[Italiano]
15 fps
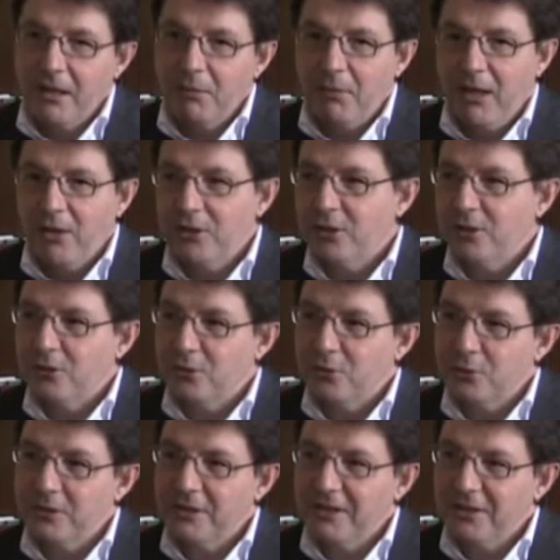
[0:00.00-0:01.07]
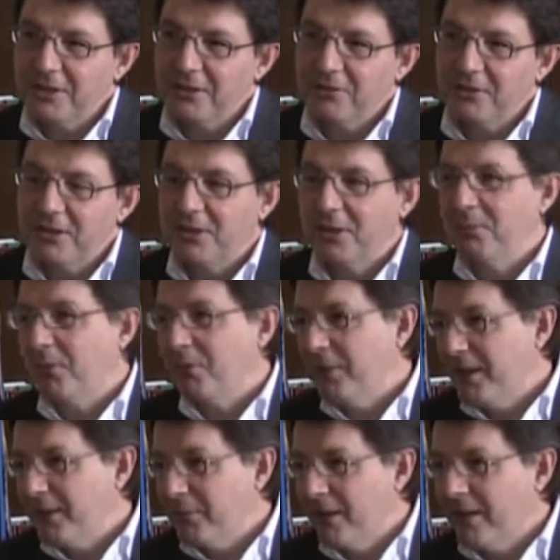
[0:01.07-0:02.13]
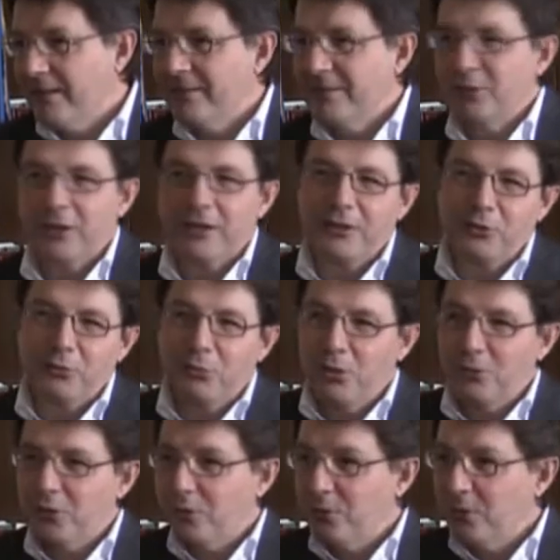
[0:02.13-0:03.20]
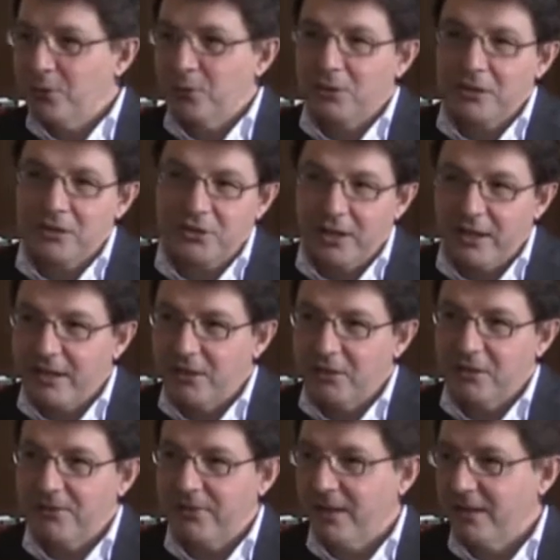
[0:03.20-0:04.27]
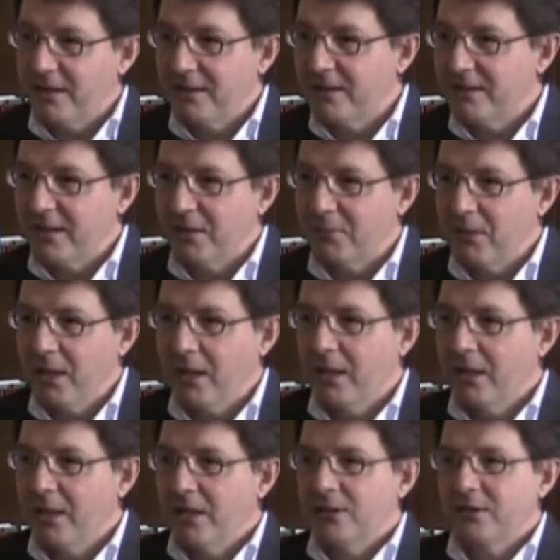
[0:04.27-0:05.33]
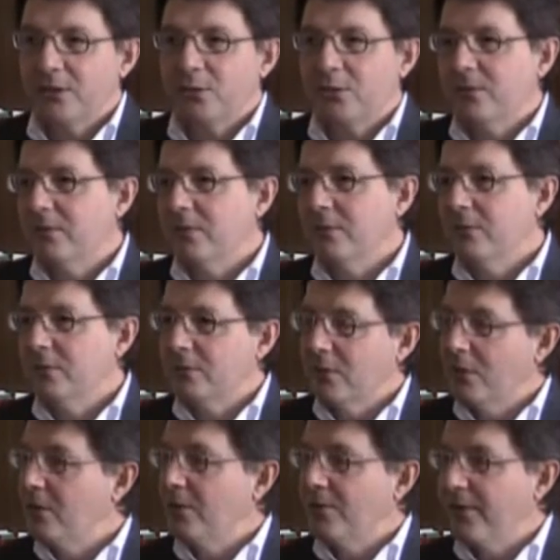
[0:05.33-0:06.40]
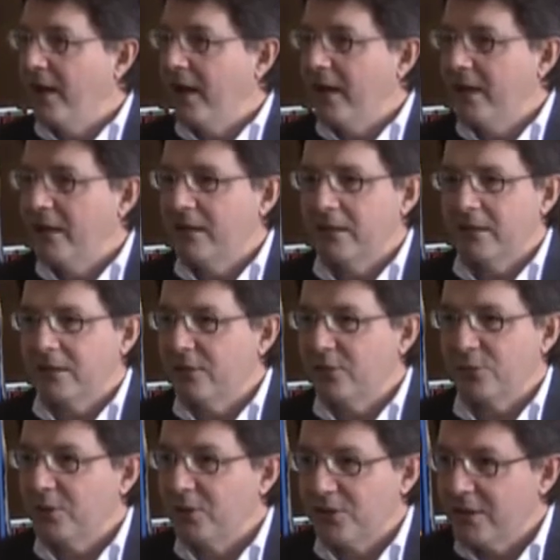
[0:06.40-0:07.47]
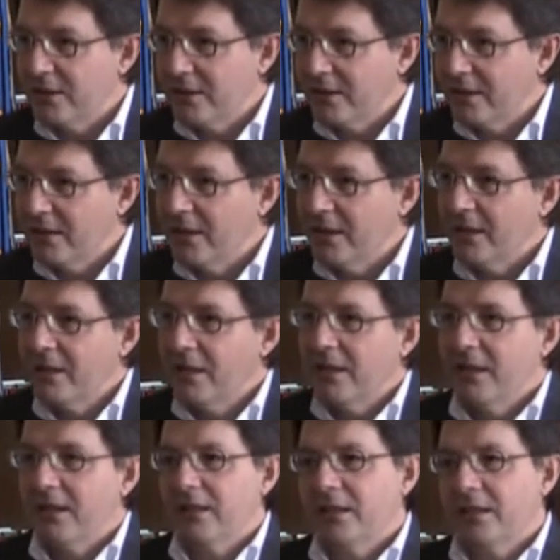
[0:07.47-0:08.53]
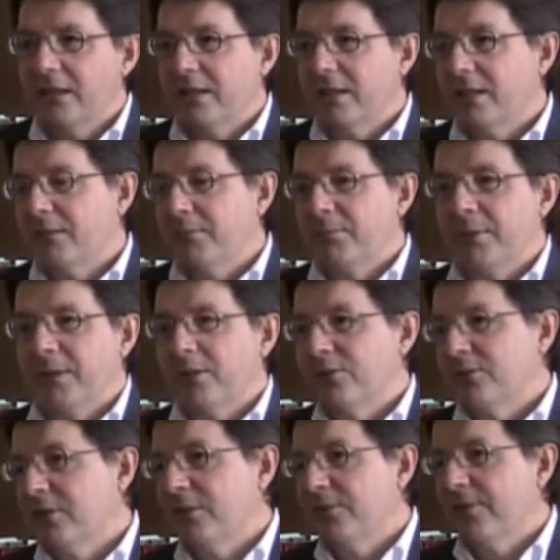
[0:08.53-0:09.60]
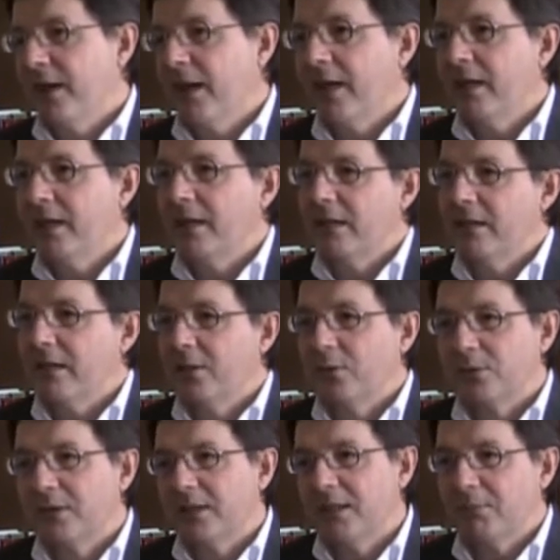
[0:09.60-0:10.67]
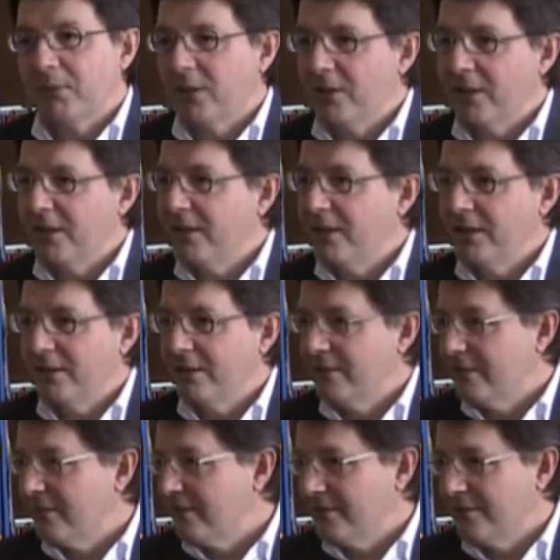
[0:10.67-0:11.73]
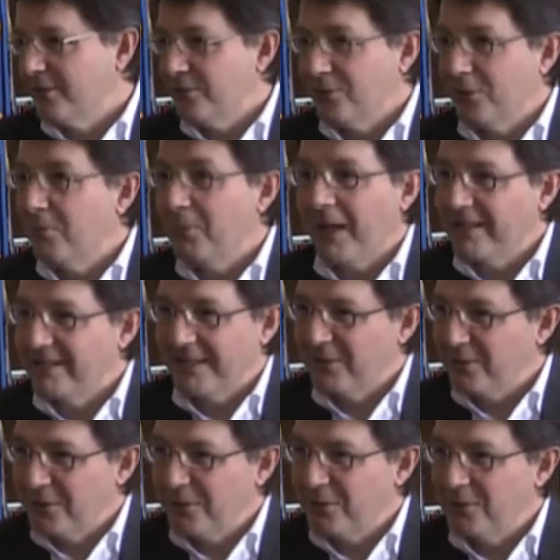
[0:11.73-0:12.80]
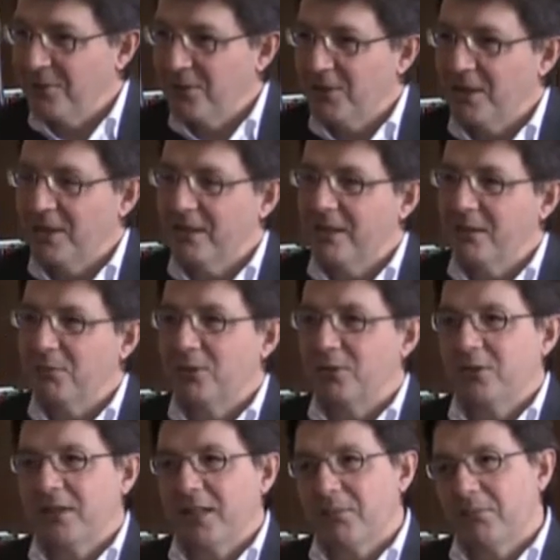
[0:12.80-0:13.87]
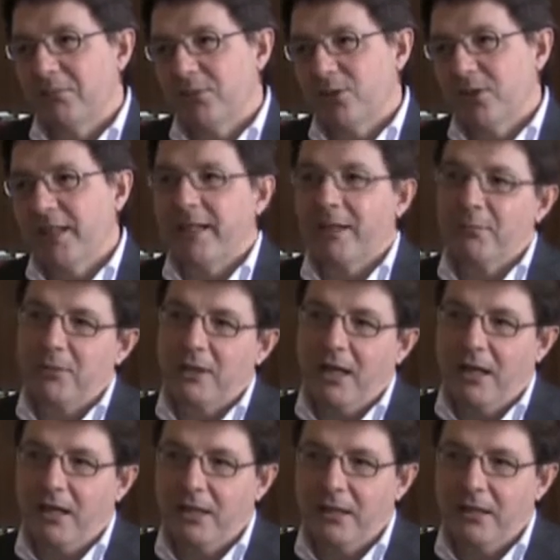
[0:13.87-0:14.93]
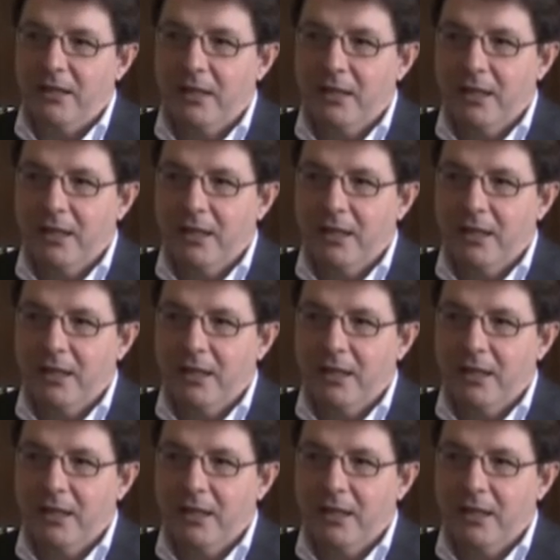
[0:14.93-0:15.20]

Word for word: Ma lo dicono tutti, no? questo è il problema. Cioè, in un mondo in cui tutti cercano di fare il sistema, se tu non lo fai ti suicidi eh, però se lo fai è utile ma non, è, non, non basta, non è sufficiente, bisogna cambiare,